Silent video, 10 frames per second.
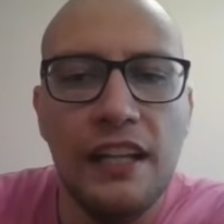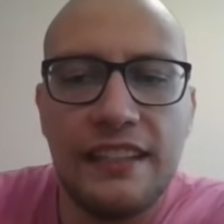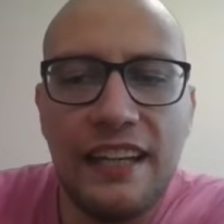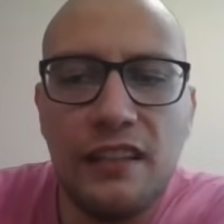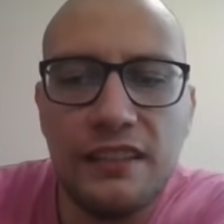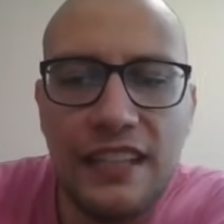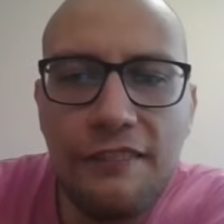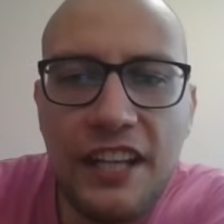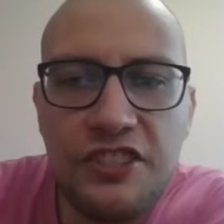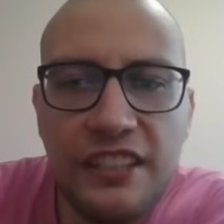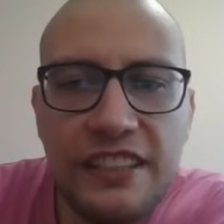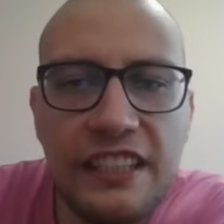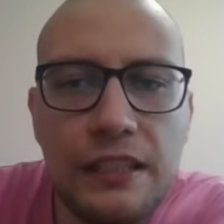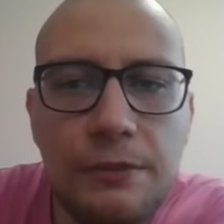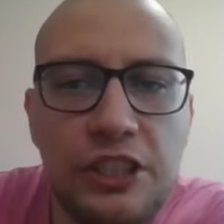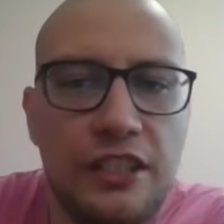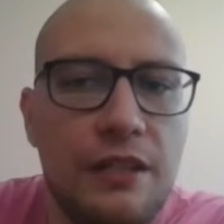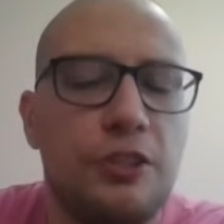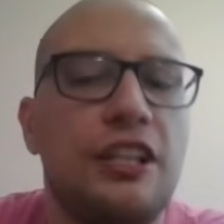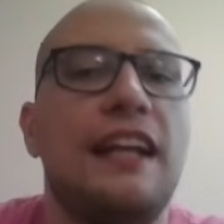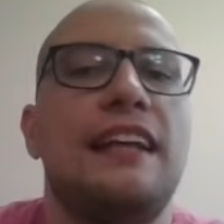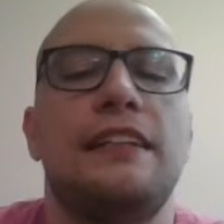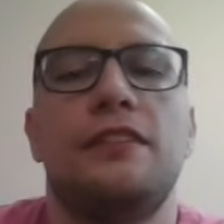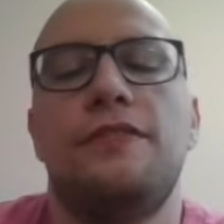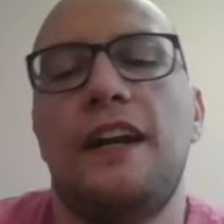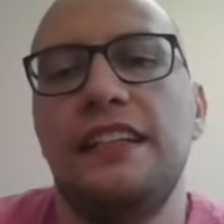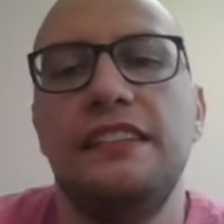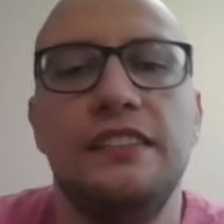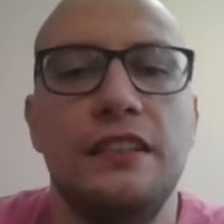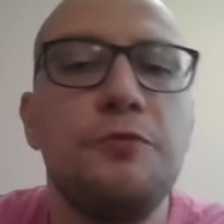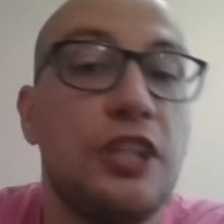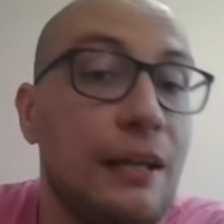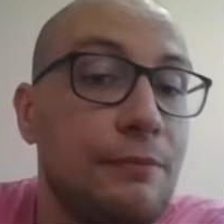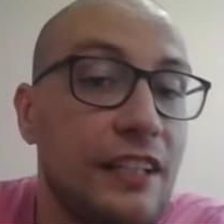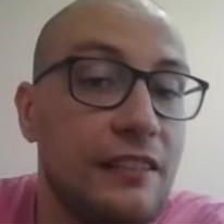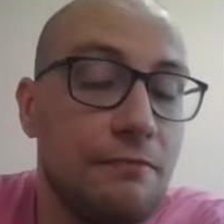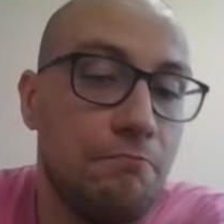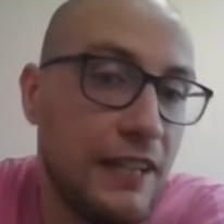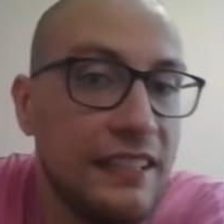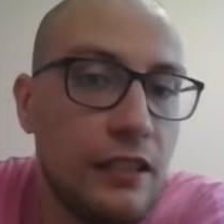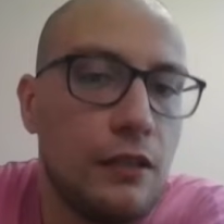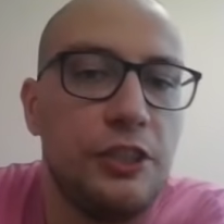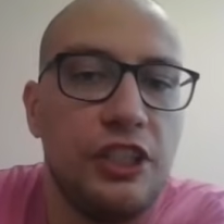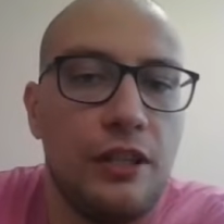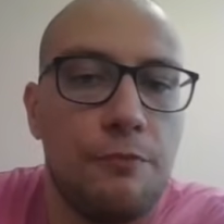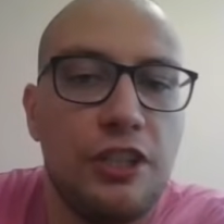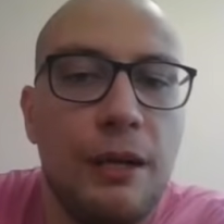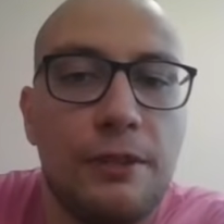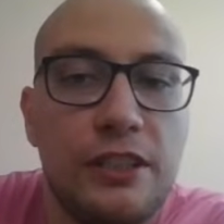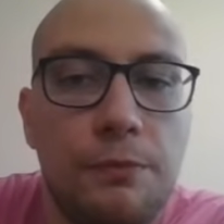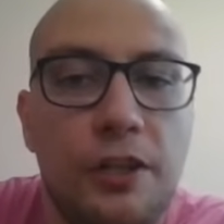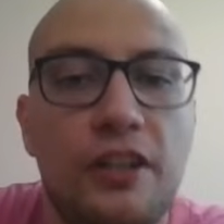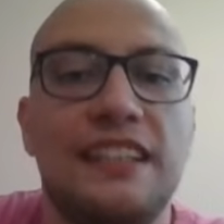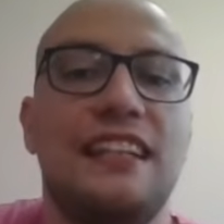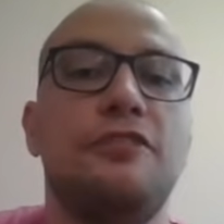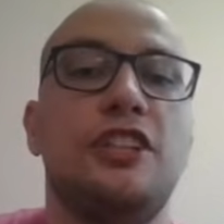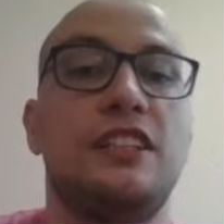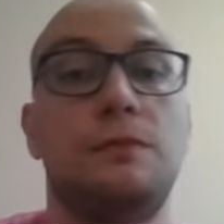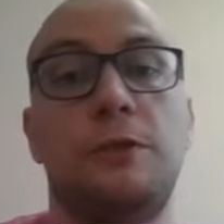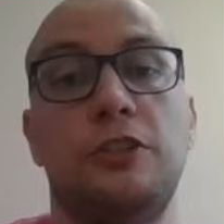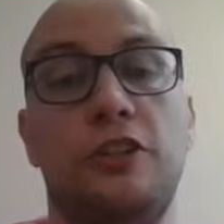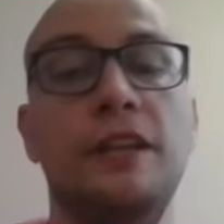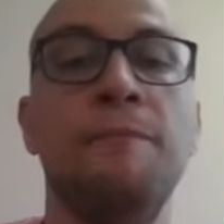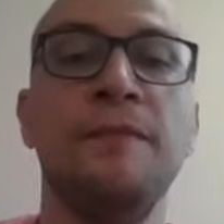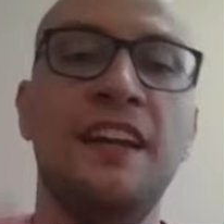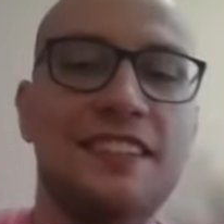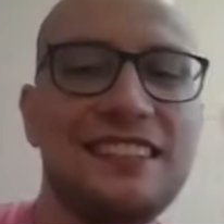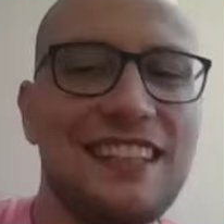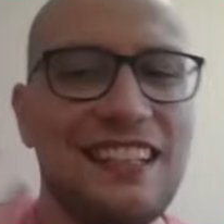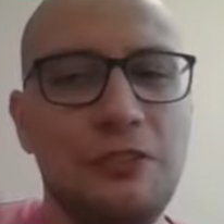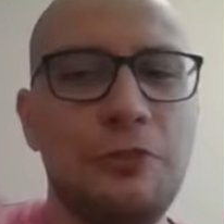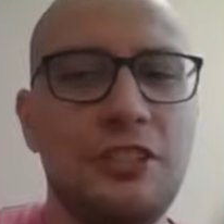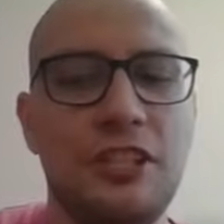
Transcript: Tego, ta wieża nigdy mi się nie przyda na tej otwartej linii, przynajmniej prędko mi się nie przyda, bo ten pionek zawsze jest broniony, więc tak kurczę,